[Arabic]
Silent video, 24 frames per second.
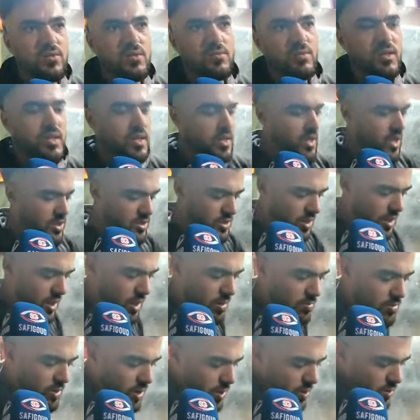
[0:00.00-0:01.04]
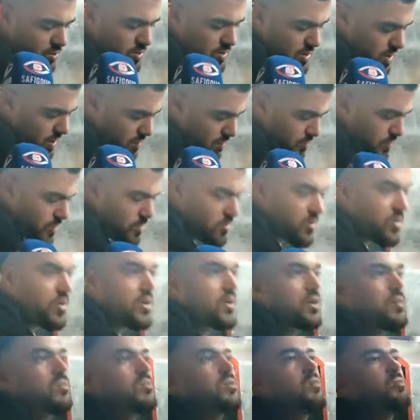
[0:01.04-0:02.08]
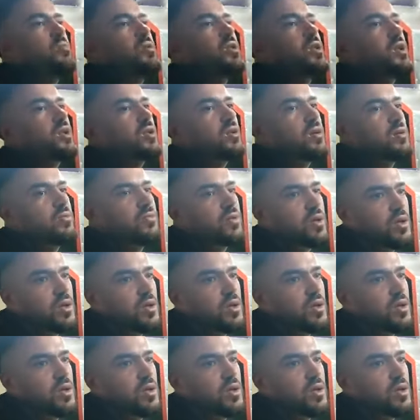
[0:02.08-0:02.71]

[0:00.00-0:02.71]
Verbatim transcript: ولا ما 11 عام ديال لوسيبي من بين